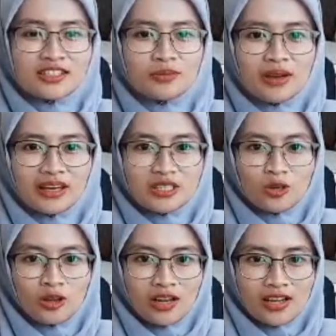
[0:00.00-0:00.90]
Sebagai
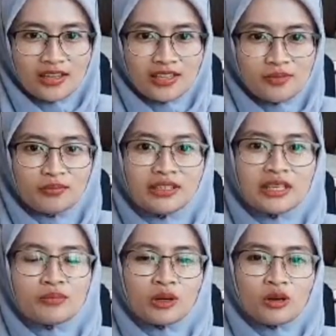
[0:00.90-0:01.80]
seorang hakim,
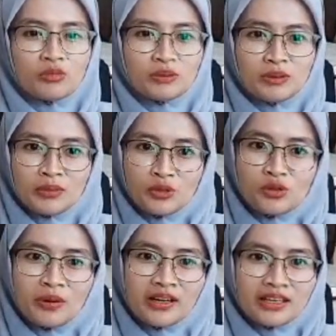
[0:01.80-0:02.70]
ia berkomitmen
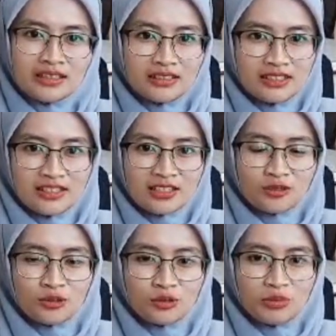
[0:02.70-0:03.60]
penuh pada
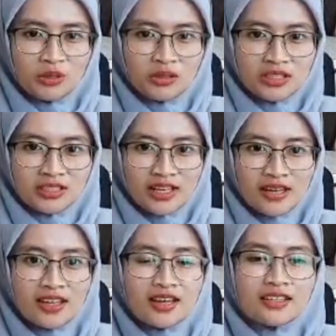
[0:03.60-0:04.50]
integritas hukum Indonesia